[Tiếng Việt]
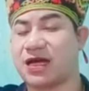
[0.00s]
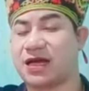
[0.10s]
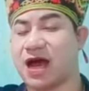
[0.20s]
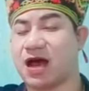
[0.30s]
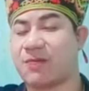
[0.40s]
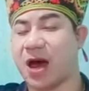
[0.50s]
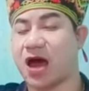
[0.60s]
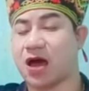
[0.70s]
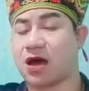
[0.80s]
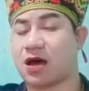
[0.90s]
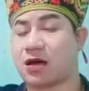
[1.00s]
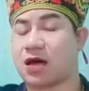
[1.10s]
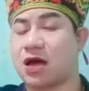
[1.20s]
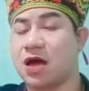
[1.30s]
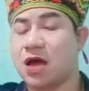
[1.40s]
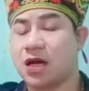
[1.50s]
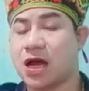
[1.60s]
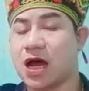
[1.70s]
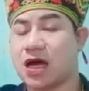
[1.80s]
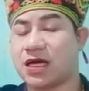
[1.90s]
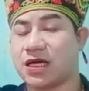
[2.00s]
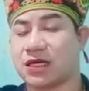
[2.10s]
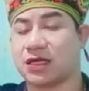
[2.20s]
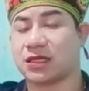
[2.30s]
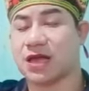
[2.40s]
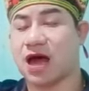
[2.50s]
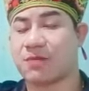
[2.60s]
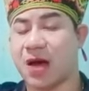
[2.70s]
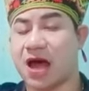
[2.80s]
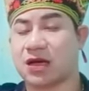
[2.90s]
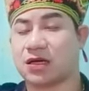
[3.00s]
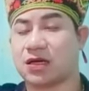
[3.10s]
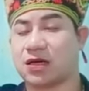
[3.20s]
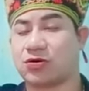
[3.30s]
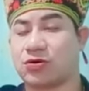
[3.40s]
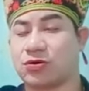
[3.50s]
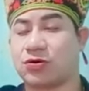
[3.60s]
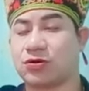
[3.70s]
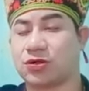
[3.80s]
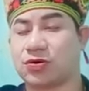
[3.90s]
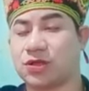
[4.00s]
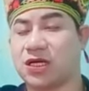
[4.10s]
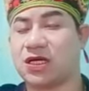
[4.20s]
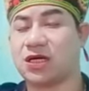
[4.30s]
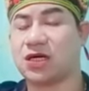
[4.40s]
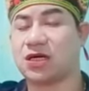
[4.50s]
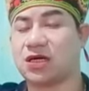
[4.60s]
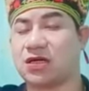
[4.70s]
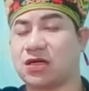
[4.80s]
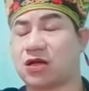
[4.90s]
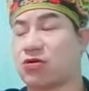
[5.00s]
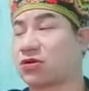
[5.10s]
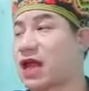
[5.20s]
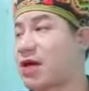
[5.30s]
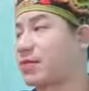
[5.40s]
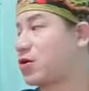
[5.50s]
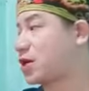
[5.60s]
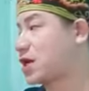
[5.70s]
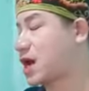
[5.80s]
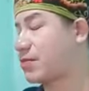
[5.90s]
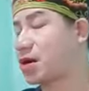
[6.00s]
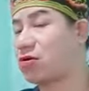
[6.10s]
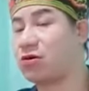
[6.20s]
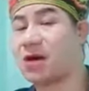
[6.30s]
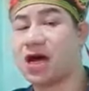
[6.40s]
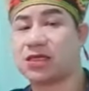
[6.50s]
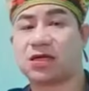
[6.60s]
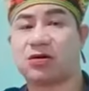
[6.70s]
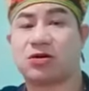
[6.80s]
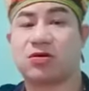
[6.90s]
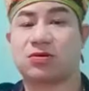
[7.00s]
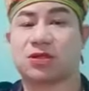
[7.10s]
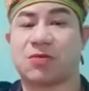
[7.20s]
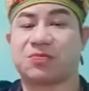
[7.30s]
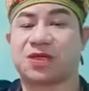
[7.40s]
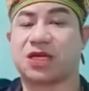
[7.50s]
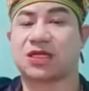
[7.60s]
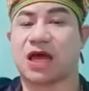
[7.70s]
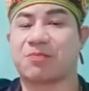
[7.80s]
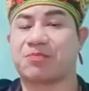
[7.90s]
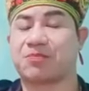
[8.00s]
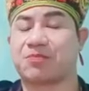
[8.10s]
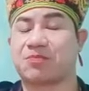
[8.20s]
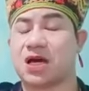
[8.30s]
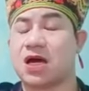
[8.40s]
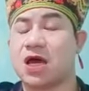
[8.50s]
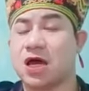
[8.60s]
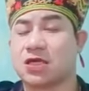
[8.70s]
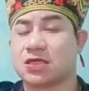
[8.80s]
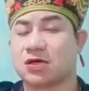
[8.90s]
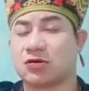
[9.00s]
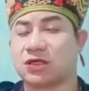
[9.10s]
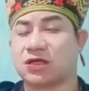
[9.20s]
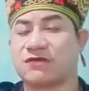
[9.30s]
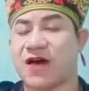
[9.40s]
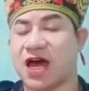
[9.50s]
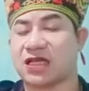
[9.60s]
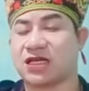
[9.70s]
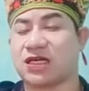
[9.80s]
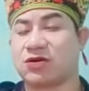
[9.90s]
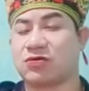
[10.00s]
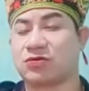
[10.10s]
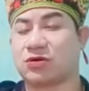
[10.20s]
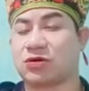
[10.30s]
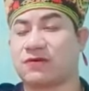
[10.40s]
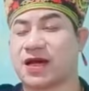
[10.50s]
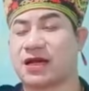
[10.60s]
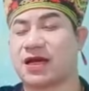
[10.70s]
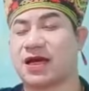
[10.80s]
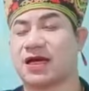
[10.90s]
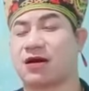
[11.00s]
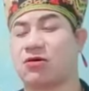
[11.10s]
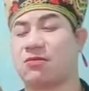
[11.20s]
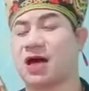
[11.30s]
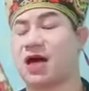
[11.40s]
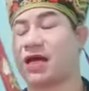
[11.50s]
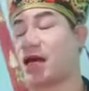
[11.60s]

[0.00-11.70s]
để đã pang đã để cần tang pang cần lộ thủ tì ơ trong tam con nam khẩu ma chiều nông tâm thì tầm chiều cần pha thì thung văn này khẩu ma